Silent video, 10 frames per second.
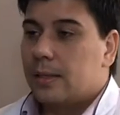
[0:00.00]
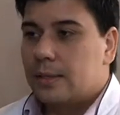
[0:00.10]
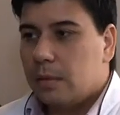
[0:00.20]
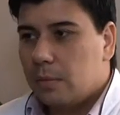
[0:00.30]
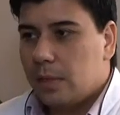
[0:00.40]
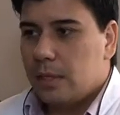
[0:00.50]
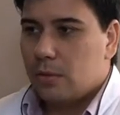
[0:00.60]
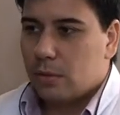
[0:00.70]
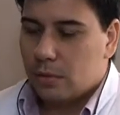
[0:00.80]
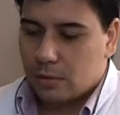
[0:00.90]
Também
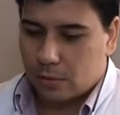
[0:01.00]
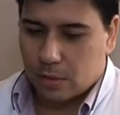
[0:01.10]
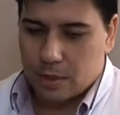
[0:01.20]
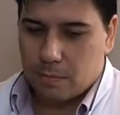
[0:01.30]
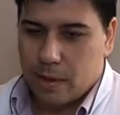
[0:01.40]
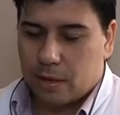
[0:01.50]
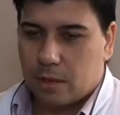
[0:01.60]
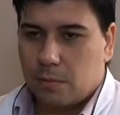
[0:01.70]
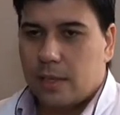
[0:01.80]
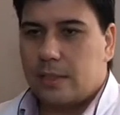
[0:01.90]
outro aspecto
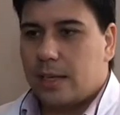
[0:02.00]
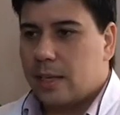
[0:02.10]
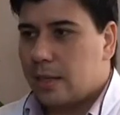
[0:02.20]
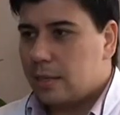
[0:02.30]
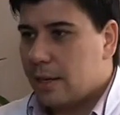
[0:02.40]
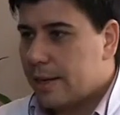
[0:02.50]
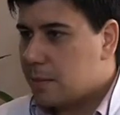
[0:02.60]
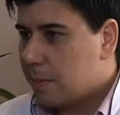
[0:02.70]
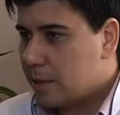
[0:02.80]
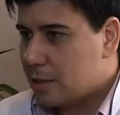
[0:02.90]
também tem a, as
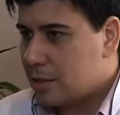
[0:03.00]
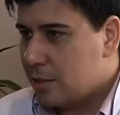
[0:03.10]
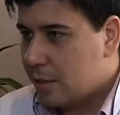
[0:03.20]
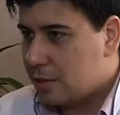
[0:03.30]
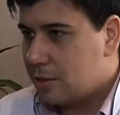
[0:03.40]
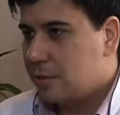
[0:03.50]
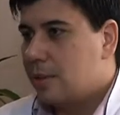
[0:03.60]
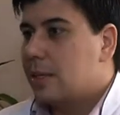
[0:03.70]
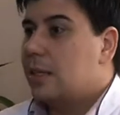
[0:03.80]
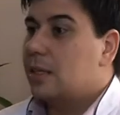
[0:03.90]
pastas de dente,
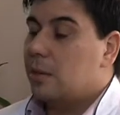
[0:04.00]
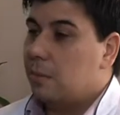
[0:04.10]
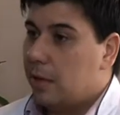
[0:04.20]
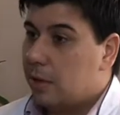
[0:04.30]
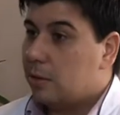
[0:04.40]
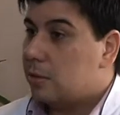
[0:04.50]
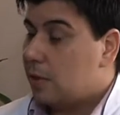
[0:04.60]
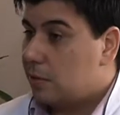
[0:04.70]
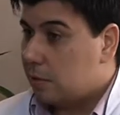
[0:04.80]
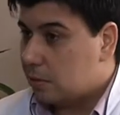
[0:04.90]
que também
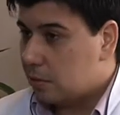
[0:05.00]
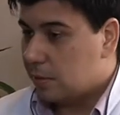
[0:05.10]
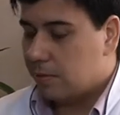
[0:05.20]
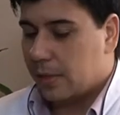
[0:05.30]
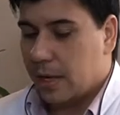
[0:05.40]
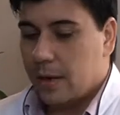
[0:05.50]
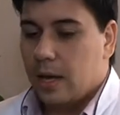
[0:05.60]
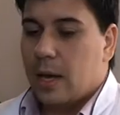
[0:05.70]
contém flúor, tá?